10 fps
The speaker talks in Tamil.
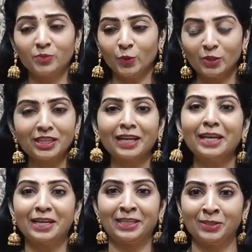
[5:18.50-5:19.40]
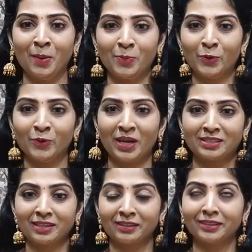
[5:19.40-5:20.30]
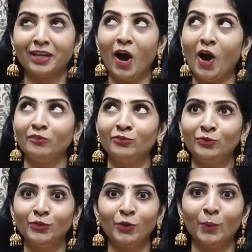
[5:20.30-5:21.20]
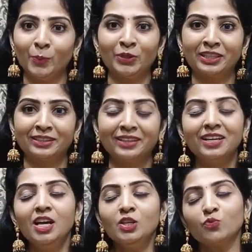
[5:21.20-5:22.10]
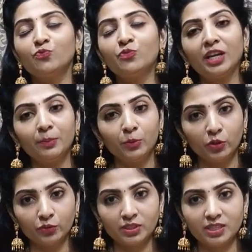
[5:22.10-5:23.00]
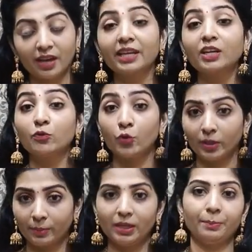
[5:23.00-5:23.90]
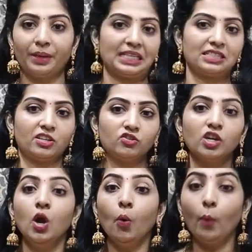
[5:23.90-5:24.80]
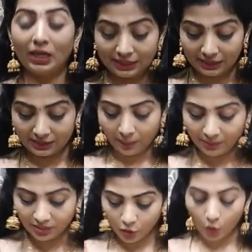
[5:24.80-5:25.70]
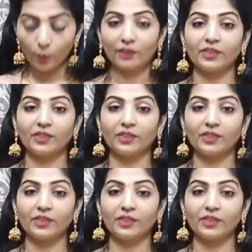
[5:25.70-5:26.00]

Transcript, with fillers: கொடுத்தாலே எனக்கு இதான் போடணும்னு ஆசையா இருக்கு அவ்வளோ பிடிக்குது ஸோ வெரி பியூட்டிஃபுல் சாரி அண்ட் அஃபோர்டபிள் இன் பிரைஸ் ரேஞ்ச் ஒன் சிக்ஸ் டபுள் ஜீரோ ஒன்